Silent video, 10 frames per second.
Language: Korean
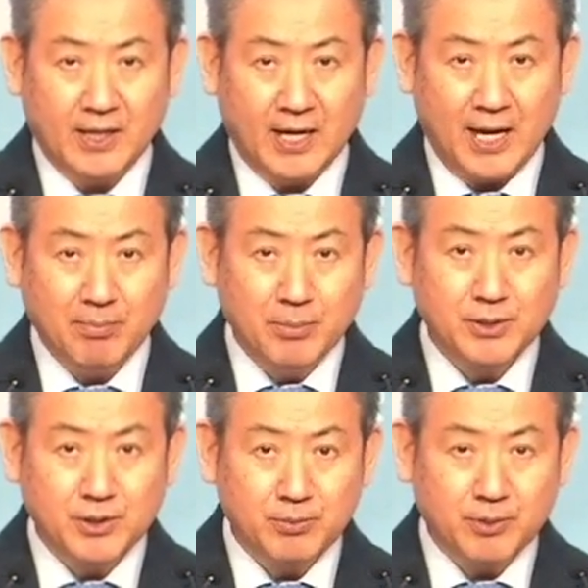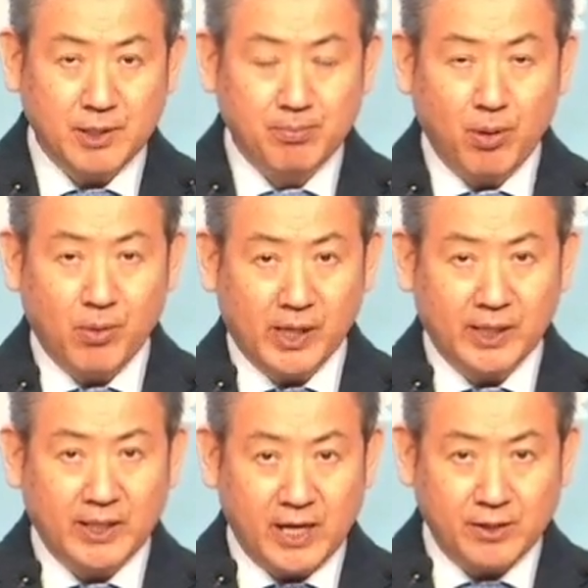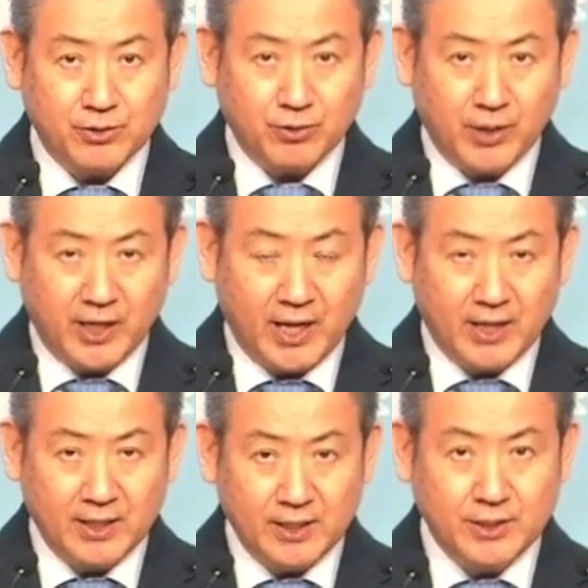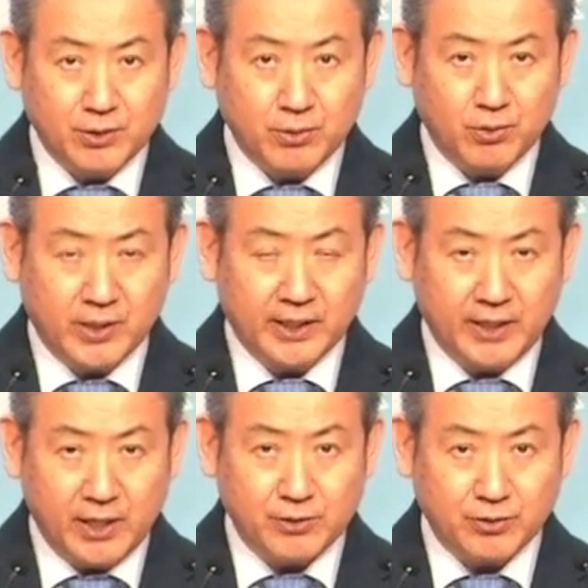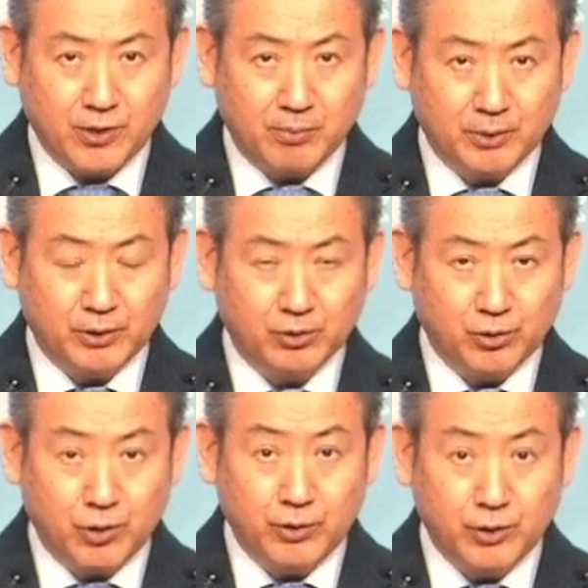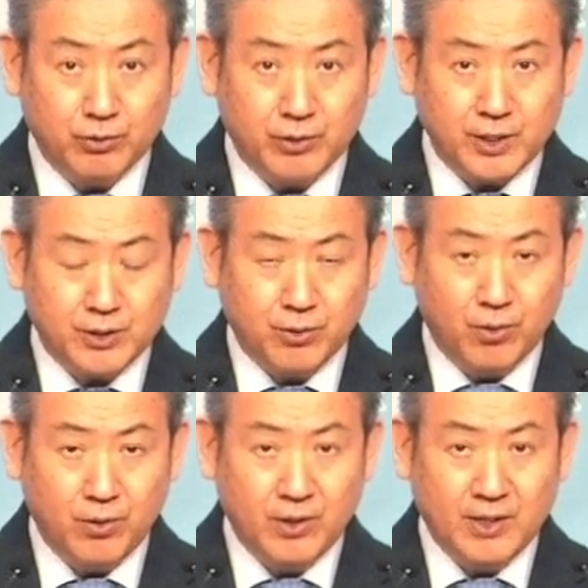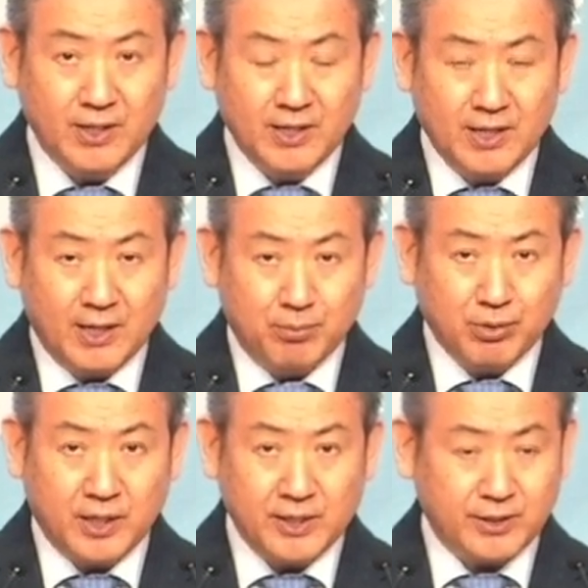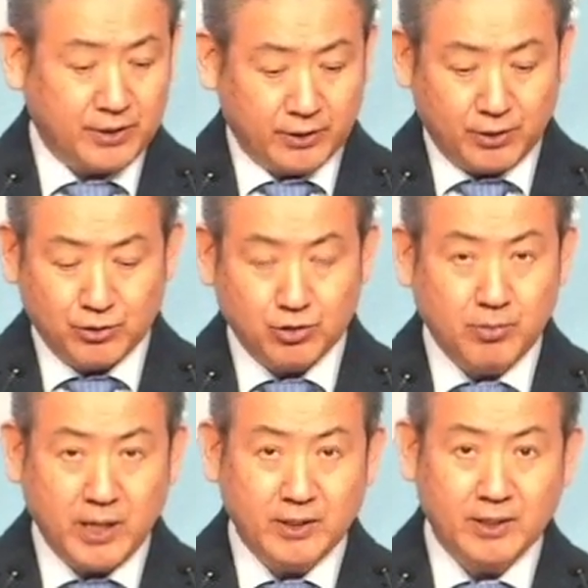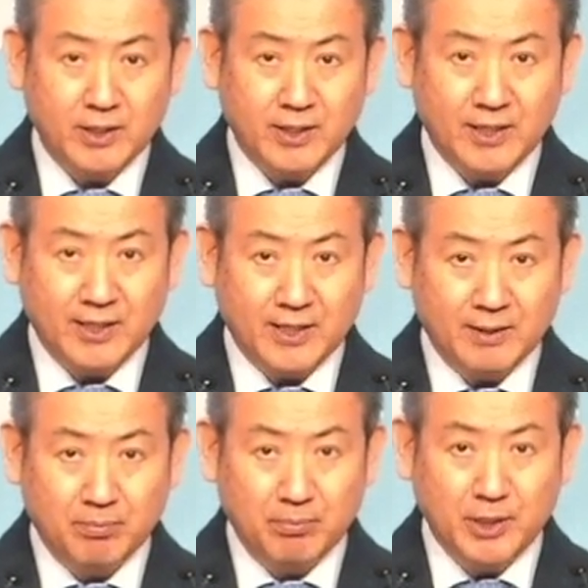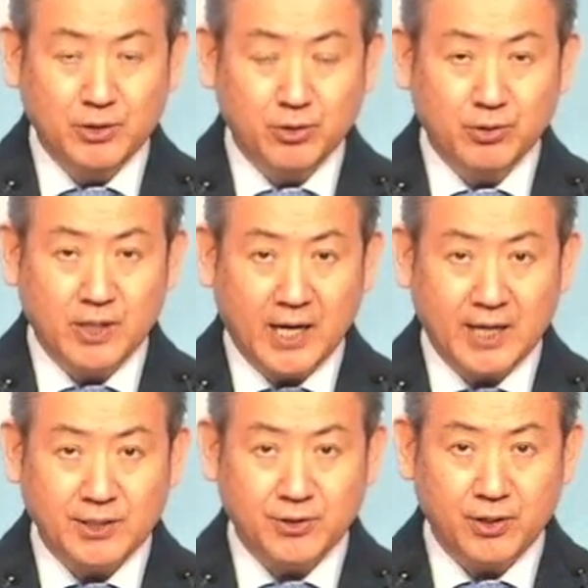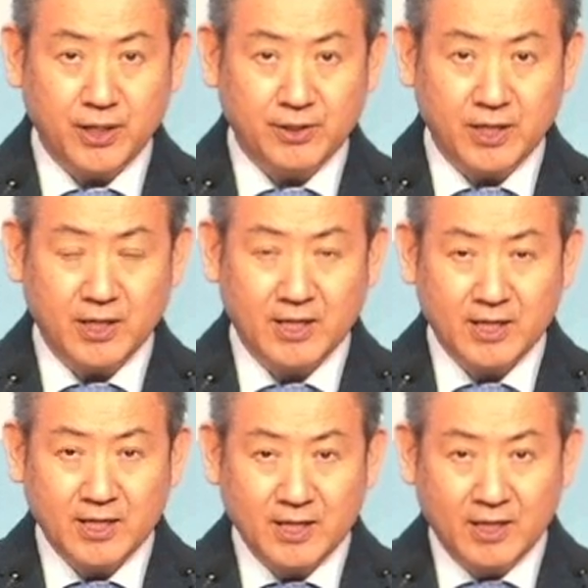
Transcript: 아, 한 번쯤 김포공항에 내리는 순간에 인천공항에 내리는 순간부터 눈이 휘둥그레지고 아, 북한에서 들었던 수많은 아, 예, 민중을 향한 세뇌들이